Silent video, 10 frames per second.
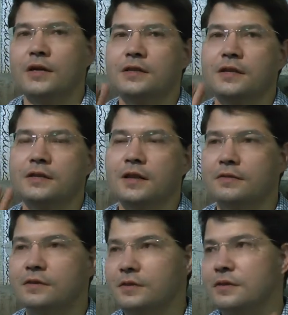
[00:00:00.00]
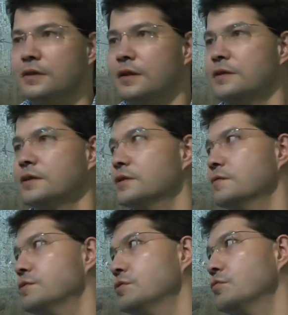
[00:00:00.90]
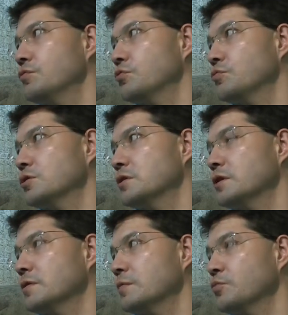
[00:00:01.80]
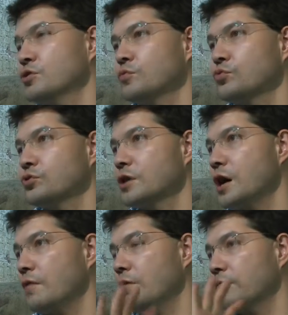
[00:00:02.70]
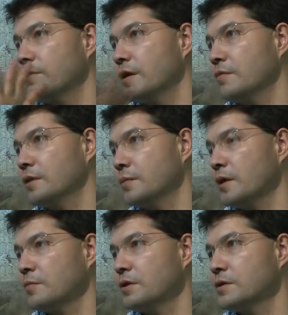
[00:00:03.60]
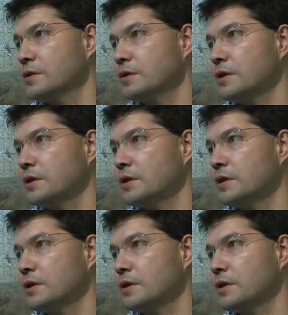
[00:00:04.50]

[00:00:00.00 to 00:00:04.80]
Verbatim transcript: касается нравственности, это касается всего, в том числе, там, допустим, уставов там, там армейских,